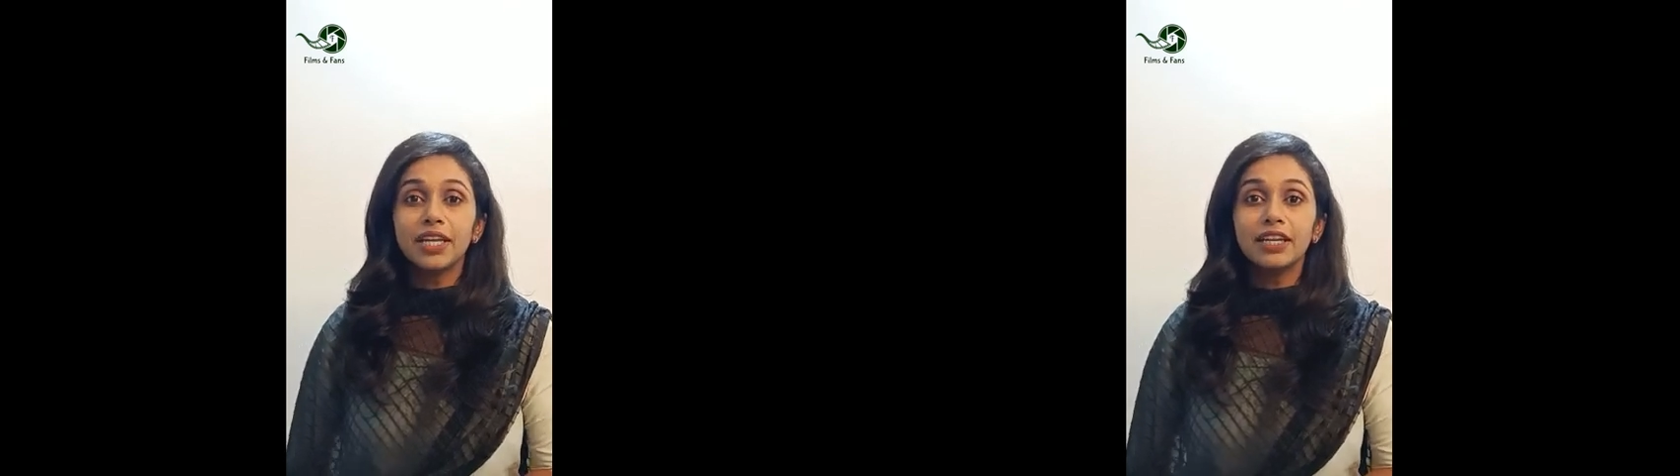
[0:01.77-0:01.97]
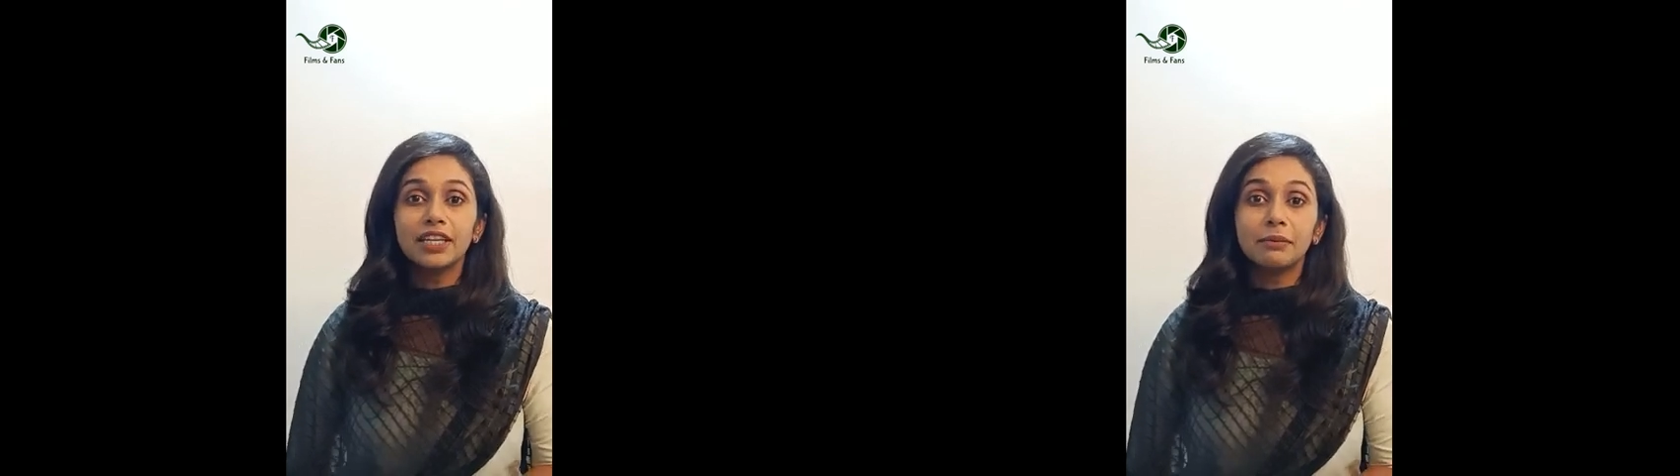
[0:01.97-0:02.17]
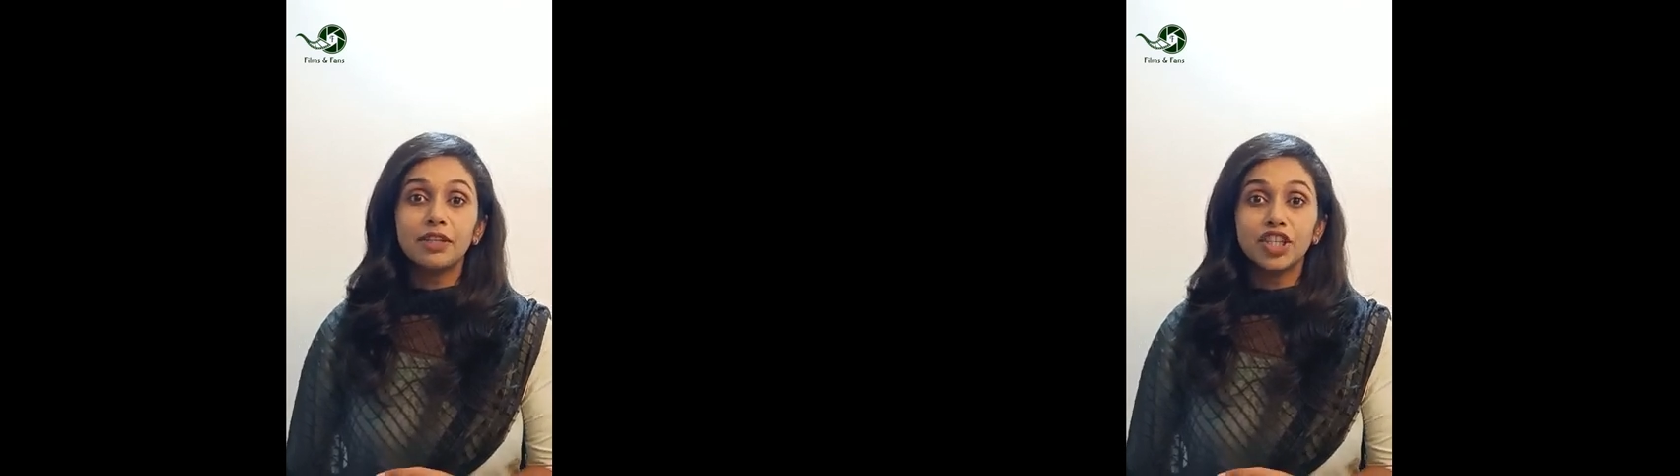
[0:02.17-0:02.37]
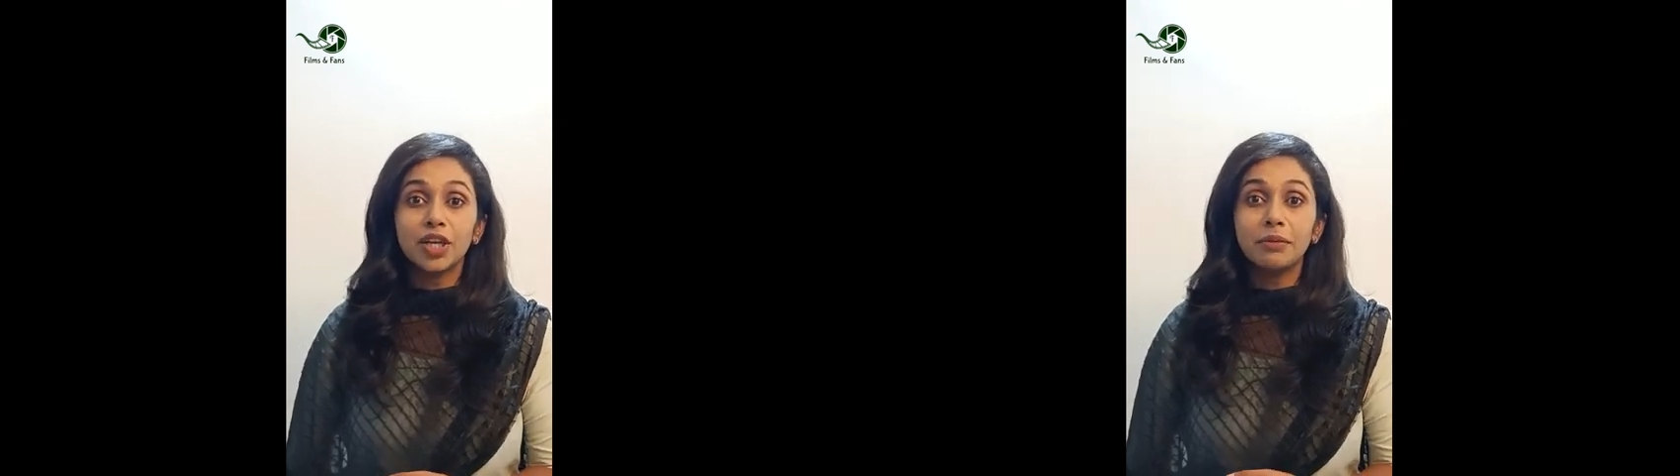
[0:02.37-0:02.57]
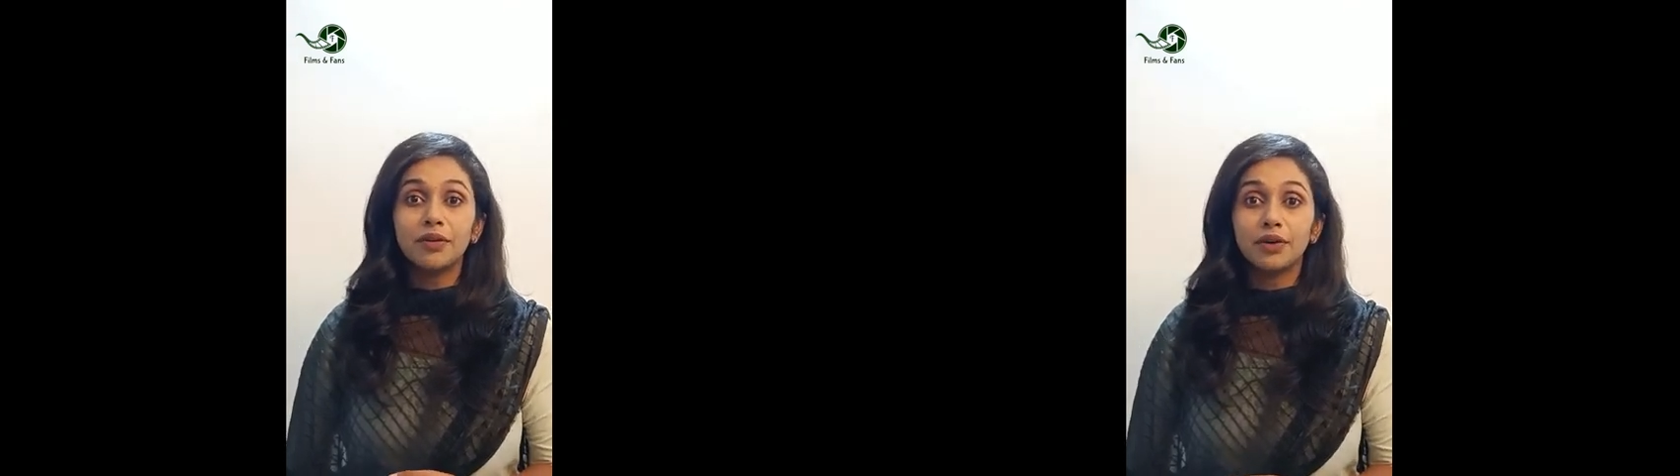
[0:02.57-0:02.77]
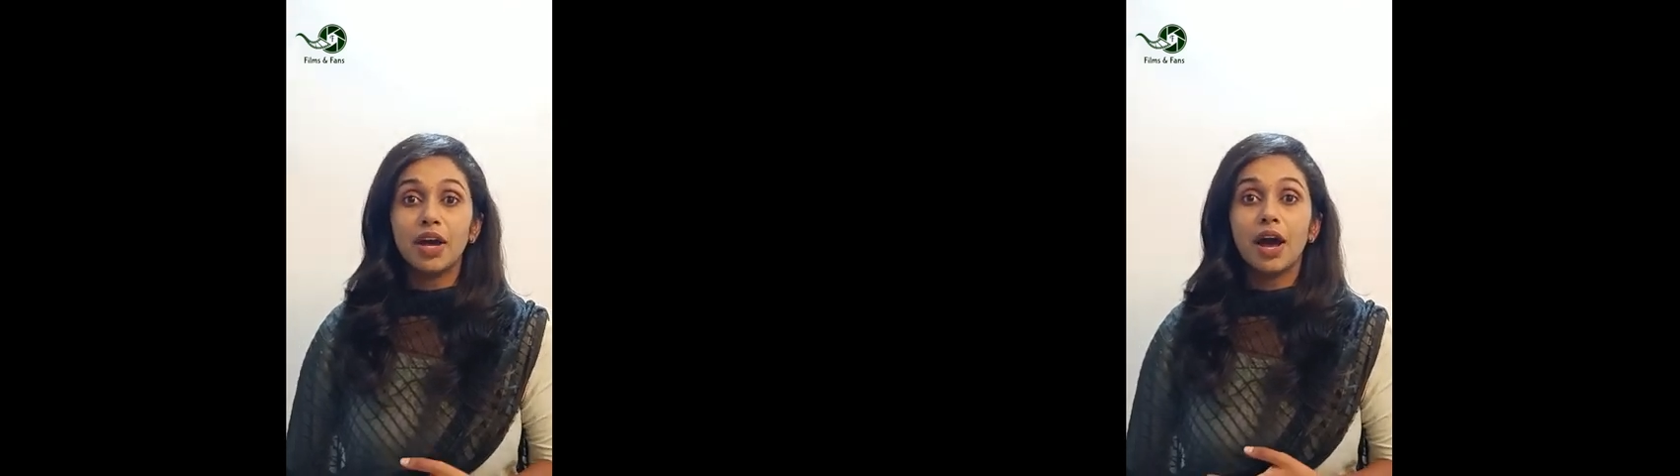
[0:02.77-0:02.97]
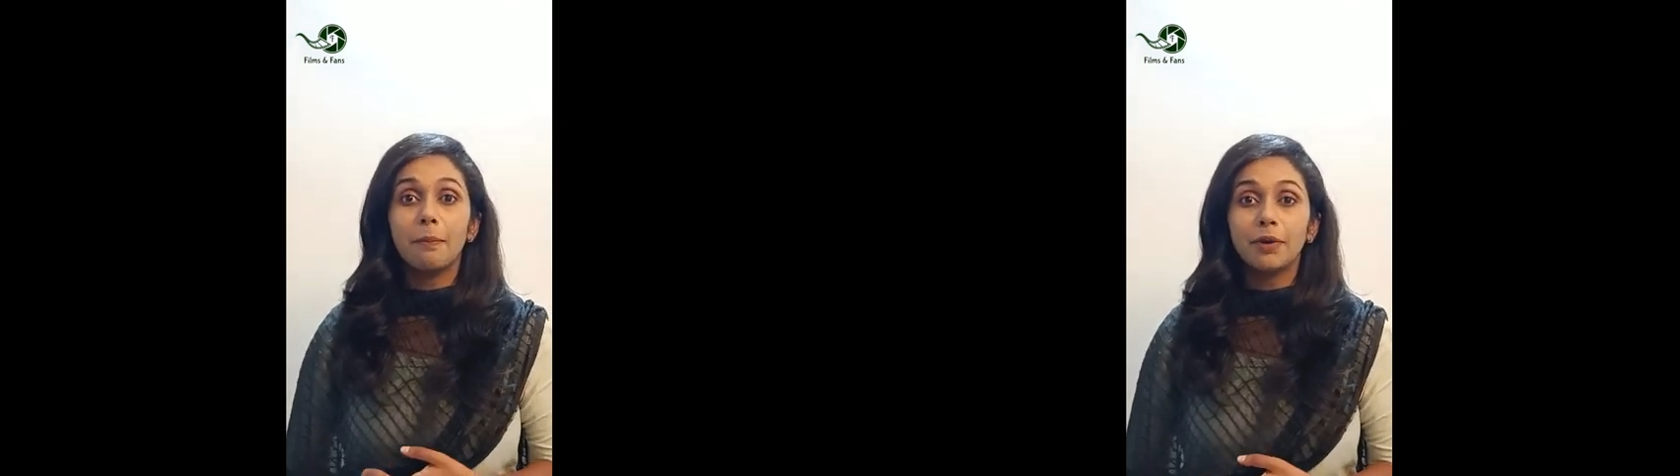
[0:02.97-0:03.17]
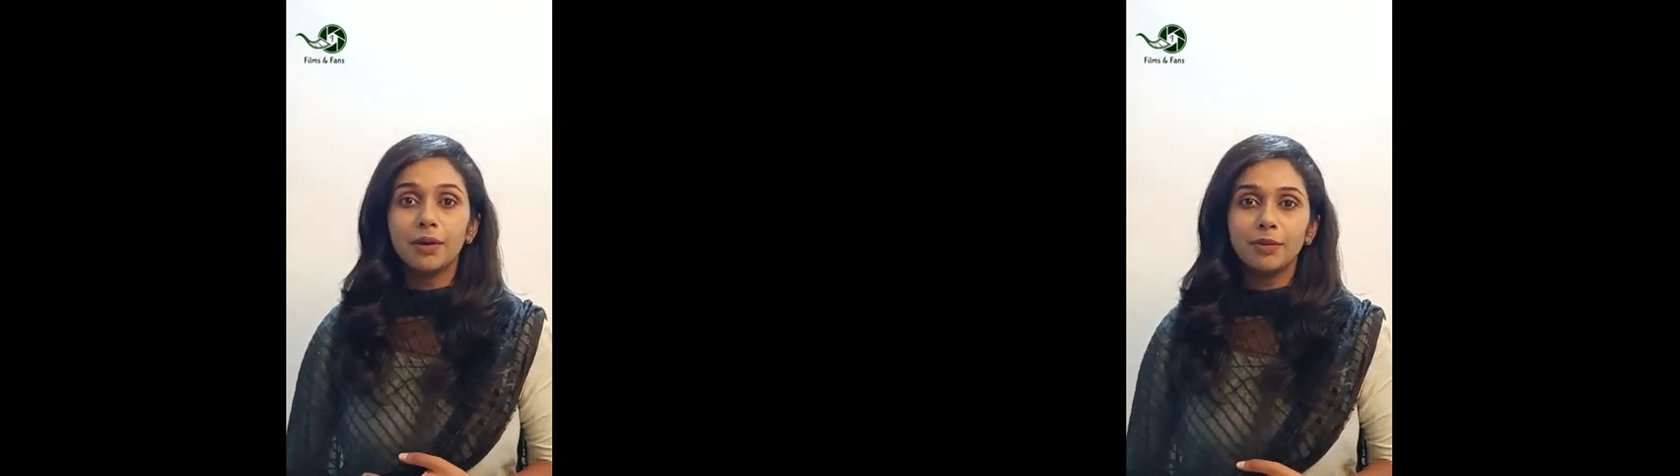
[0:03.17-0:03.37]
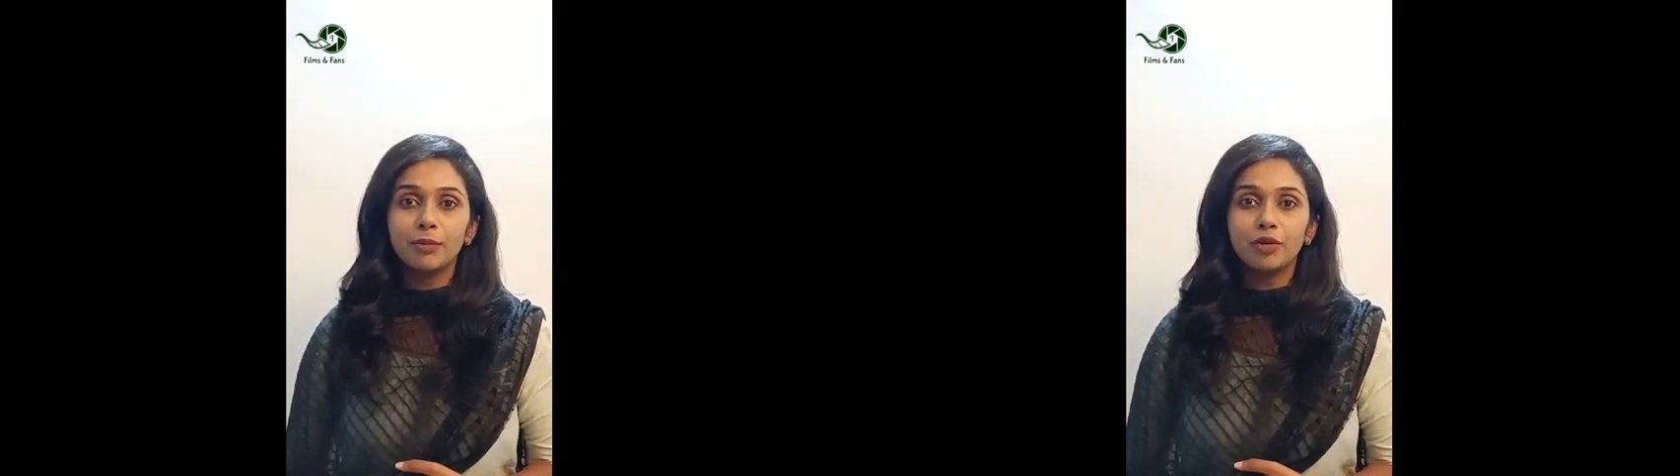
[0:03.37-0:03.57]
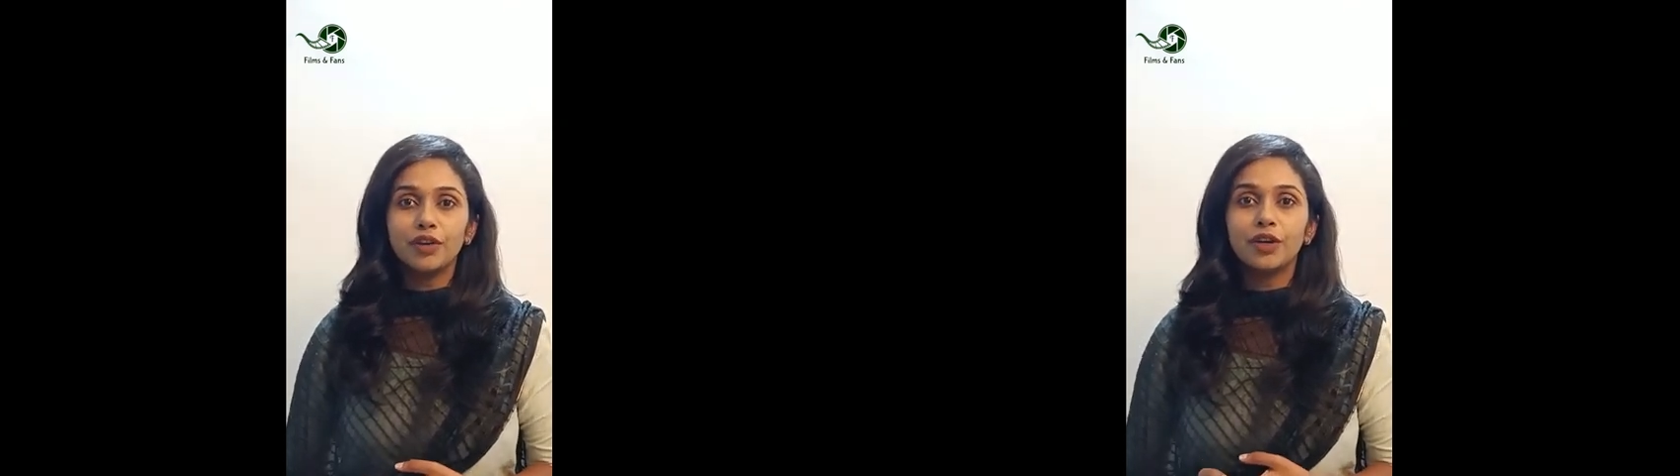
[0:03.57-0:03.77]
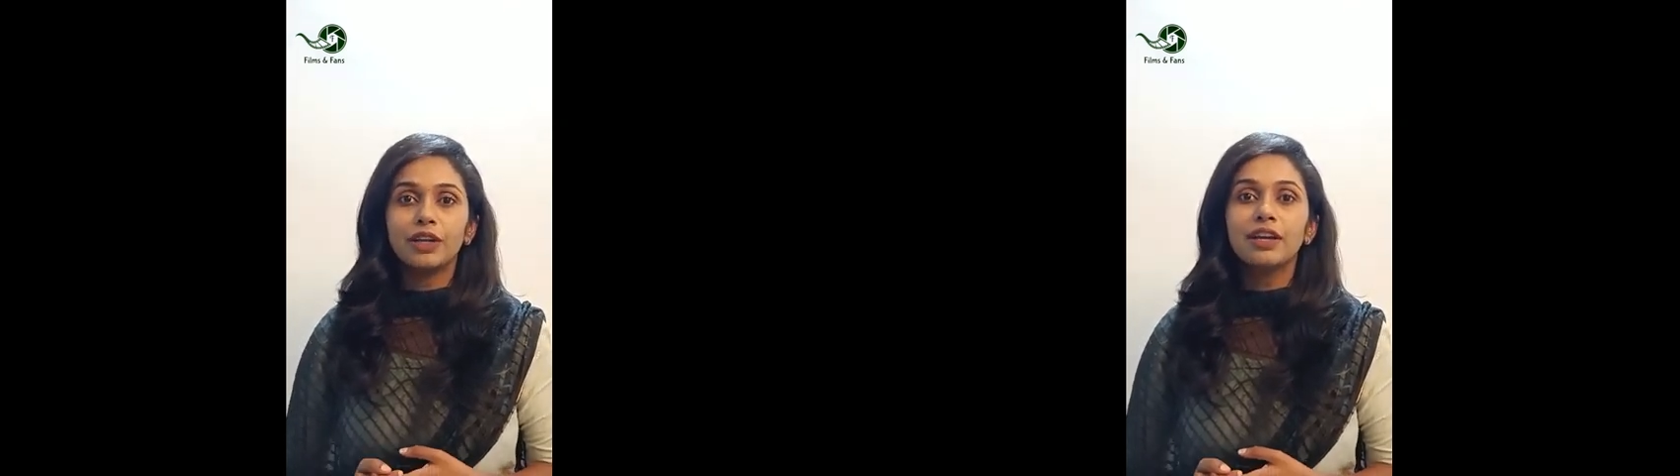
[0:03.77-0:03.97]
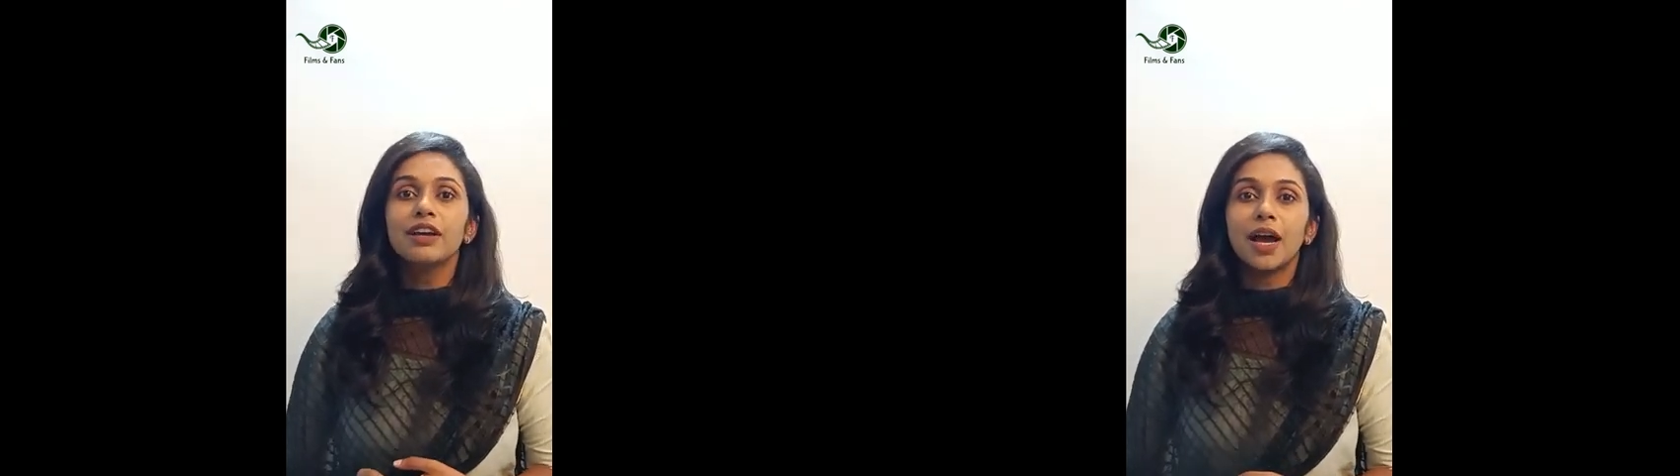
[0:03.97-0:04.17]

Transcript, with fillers: இன்னைக்கு நம்ம ஜெய்மரோட அப்கமிங் மூவியோட